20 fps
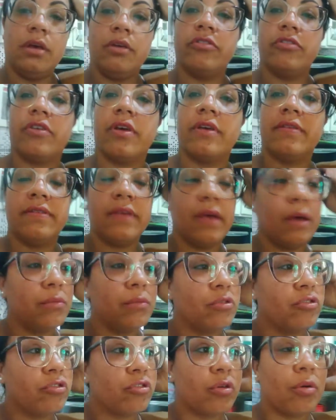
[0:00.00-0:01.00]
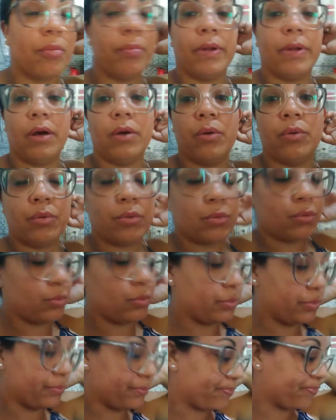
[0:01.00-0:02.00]
Esquecemos de comprar
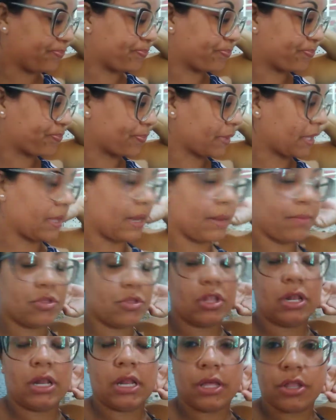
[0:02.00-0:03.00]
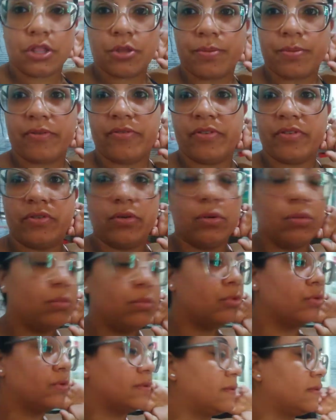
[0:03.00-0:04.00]
o creme de leite pra fazer o
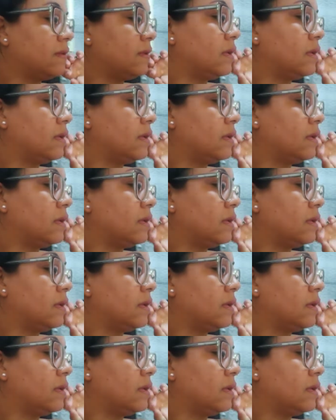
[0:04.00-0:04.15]
mousse.